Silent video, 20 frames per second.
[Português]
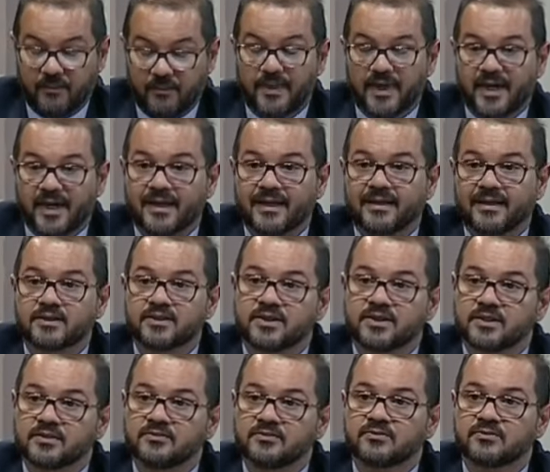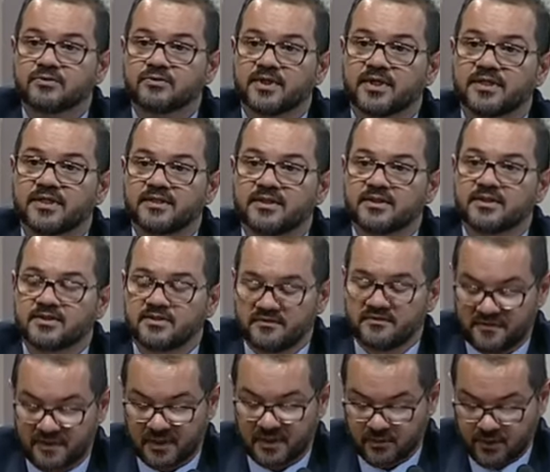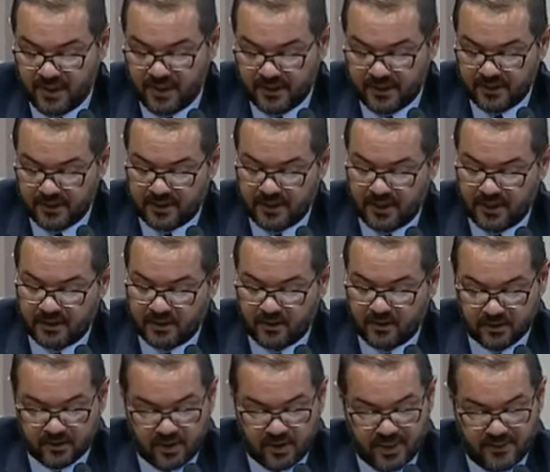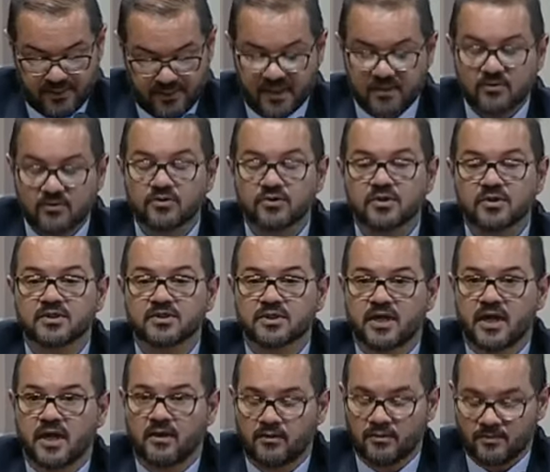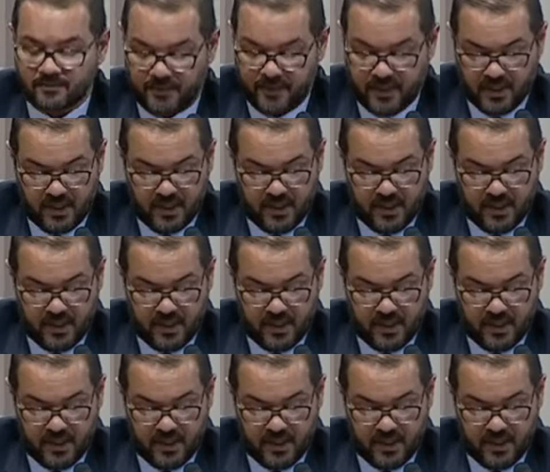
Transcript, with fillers: Para além disso, esse indivíduo ainda tende ao isolamento social,